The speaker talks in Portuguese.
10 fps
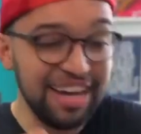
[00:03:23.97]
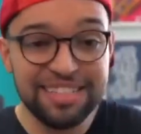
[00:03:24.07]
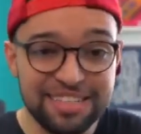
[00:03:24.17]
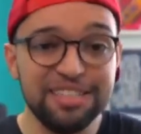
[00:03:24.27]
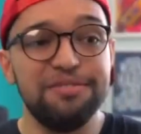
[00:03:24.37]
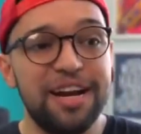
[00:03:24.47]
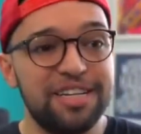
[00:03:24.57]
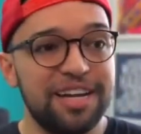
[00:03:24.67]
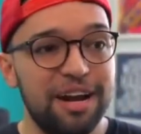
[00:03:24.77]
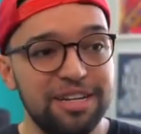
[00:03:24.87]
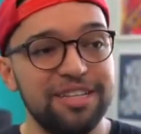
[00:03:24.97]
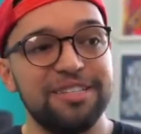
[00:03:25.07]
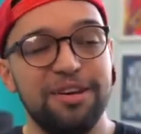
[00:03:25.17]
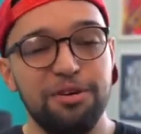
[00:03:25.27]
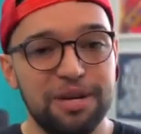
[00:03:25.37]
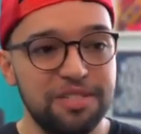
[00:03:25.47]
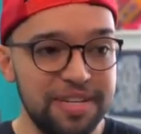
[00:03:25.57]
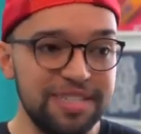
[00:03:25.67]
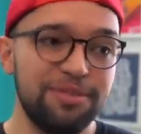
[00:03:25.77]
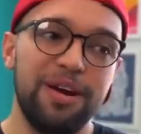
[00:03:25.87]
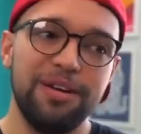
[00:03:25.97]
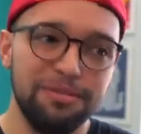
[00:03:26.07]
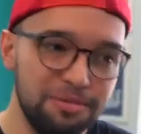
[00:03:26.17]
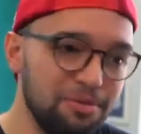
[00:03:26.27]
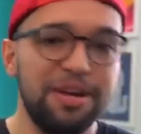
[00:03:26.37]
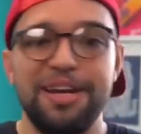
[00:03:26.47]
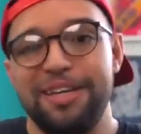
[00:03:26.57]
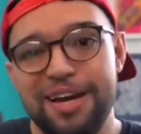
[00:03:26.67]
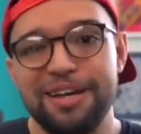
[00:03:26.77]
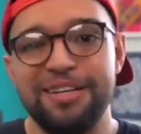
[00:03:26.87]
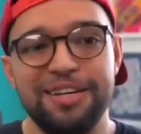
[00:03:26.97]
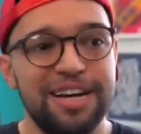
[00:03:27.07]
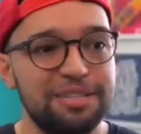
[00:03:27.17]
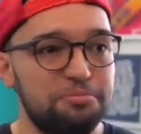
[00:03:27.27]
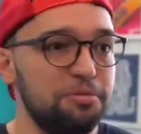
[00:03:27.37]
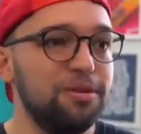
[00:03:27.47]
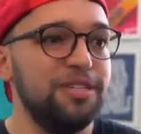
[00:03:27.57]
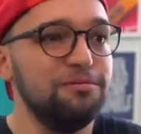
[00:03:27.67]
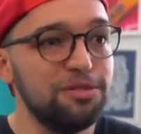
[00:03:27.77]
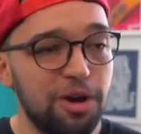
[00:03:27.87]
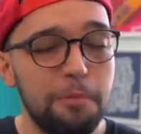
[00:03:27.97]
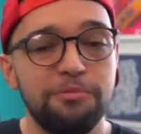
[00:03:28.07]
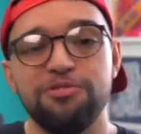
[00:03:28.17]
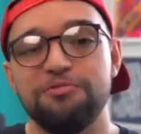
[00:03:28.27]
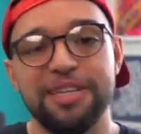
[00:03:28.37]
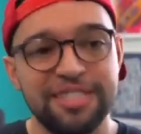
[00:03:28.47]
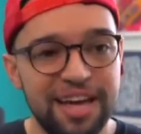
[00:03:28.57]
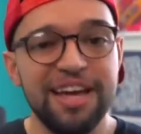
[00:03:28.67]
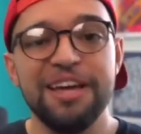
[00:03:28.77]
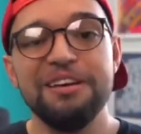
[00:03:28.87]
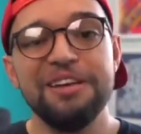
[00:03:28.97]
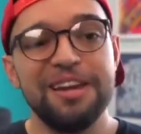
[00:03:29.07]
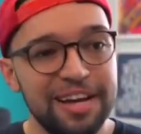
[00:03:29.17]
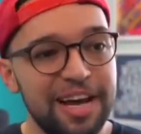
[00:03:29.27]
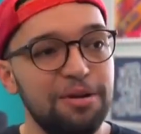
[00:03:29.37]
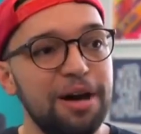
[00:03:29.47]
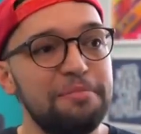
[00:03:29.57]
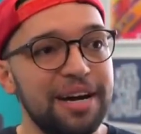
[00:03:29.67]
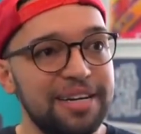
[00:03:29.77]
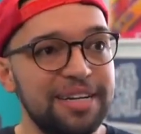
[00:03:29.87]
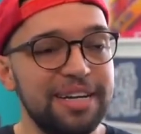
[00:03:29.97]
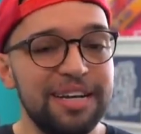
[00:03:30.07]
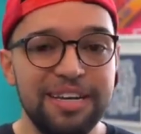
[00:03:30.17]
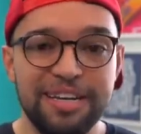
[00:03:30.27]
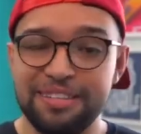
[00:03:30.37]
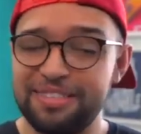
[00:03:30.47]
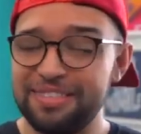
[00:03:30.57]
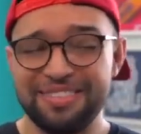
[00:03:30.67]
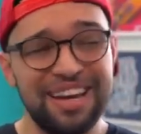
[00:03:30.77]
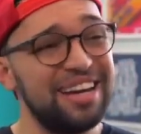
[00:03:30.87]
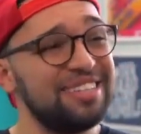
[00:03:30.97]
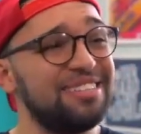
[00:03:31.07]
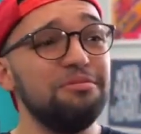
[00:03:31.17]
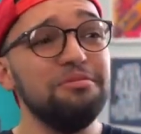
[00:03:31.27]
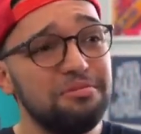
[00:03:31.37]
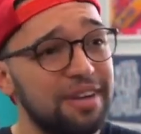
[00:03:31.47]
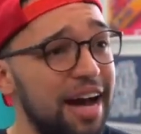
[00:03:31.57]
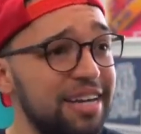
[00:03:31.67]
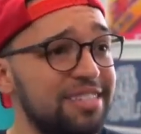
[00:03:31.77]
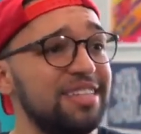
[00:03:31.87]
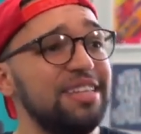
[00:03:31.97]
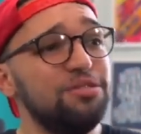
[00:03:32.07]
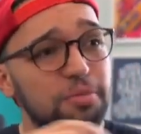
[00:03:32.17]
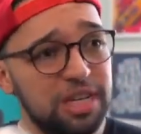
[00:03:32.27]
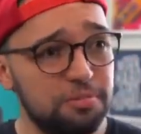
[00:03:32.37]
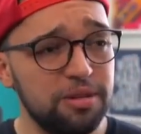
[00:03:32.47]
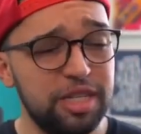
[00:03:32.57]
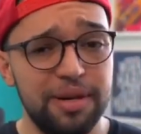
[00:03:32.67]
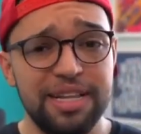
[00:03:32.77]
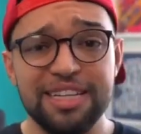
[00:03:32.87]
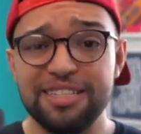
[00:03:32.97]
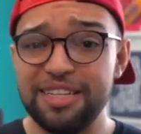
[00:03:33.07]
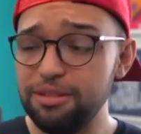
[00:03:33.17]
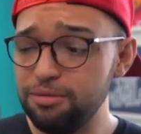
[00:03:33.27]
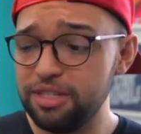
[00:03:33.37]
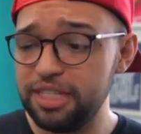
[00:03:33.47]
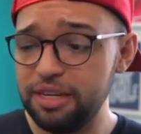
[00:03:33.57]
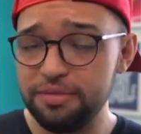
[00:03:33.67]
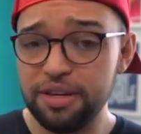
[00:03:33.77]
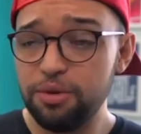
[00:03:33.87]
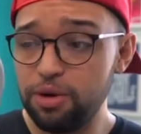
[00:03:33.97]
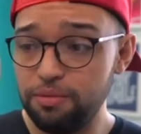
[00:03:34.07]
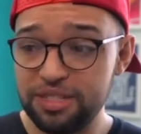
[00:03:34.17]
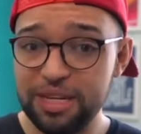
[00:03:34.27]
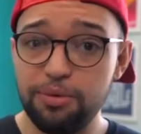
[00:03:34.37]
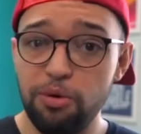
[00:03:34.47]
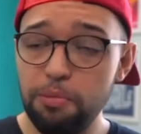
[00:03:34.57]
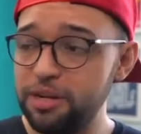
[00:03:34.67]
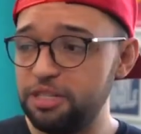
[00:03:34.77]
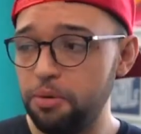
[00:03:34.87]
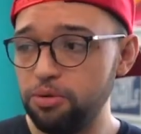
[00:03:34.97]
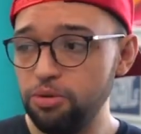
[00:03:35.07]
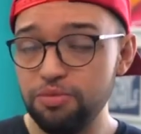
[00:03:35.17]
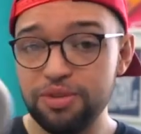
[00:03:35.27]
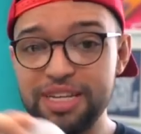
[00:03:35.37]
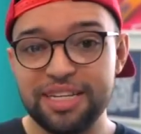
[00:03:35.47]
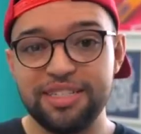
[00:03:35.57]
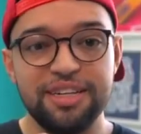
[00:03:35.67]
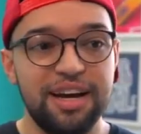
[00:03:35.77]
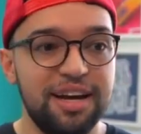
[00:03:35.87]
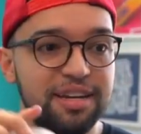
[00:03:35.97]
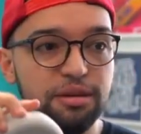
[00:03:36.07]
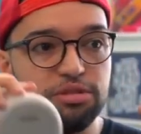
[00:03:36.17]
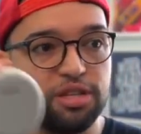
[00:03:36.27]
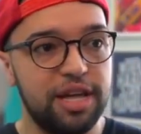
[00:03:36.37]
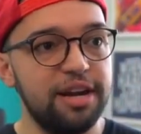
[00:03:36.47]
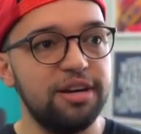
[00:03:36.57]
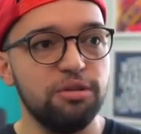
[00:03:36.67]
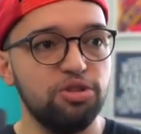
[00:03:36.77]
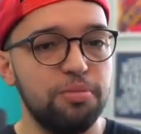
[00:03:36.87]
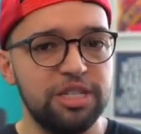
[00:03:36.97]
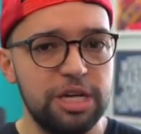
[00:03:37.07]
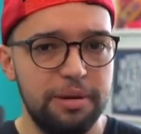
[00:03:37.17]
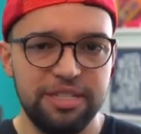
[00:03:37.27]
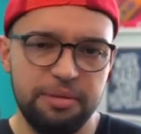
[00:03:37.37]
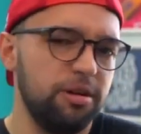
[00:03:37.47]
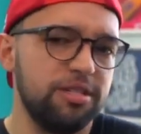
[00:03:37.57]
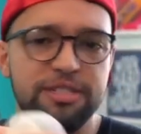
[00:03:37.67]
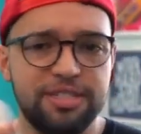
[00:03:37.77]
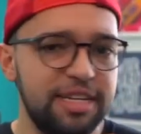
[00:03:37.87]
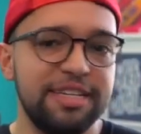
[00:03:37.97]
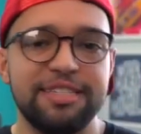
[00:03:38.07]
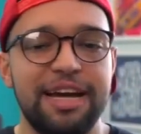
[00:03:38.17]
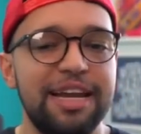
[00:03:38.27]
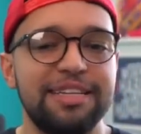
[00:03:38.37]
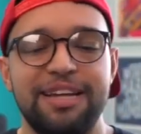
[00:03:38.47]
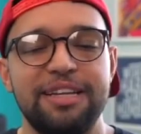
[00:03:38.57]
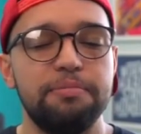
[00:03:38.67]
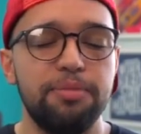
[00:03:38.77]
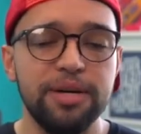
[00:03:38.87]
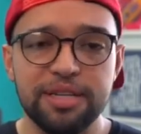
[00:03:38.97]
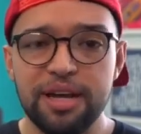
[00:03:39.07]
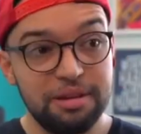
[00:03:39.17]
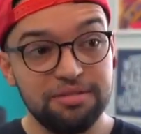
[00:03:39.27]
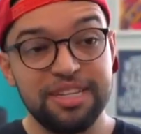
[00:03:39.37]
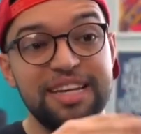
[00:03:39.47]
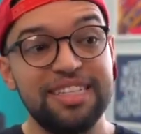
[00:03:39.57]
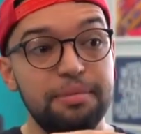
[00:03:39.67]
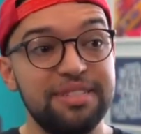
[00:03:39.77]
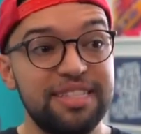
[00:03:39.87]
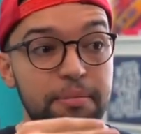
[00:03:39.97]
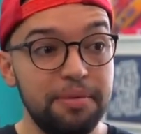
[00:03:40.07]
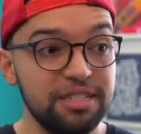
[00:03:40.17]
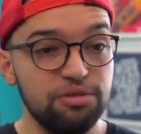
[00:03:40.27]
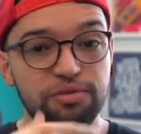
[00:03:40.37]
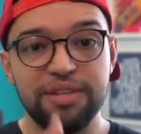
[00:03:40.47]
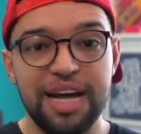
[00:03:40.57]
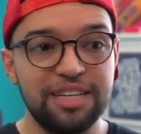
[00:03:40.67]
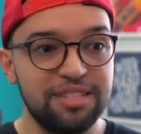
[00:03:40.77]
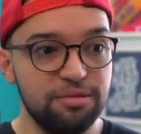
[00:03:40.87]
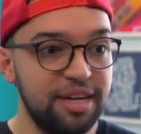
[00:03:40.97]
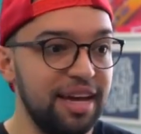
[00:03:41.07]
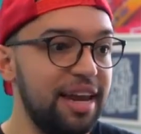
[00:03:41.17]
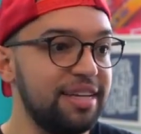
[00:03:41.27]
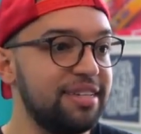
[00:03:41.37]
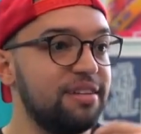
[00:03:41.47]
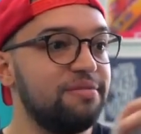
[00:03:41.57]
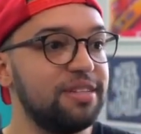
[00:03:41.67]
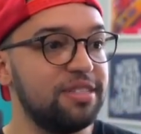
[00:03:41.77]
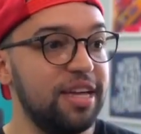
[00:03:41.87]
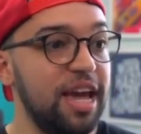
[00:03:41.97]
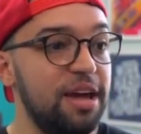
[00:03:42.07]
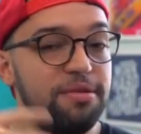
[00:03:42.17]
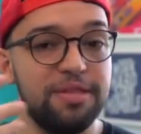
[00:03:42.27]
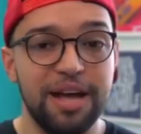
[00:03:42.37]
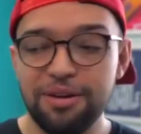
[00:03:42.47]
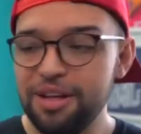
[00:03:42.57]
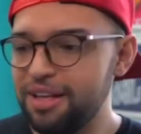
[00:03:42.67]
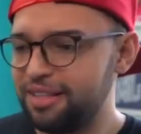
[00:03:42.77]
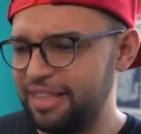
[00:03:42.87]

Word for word: A gente se diverte, cara. Eu já testei algumas vezes, agora não vem ninguém aqui em casa por motivos óbvios, mas é legal, é bacana e Cara, são várias, inúmeras possibilidades. Inclusive, quando você compra esse produto, você assina a newsletter automaticamente. Você pode se cadastrar depois, mas você recebe sempre as novidades, né? O que, que a Alexa tá fazendo e tal.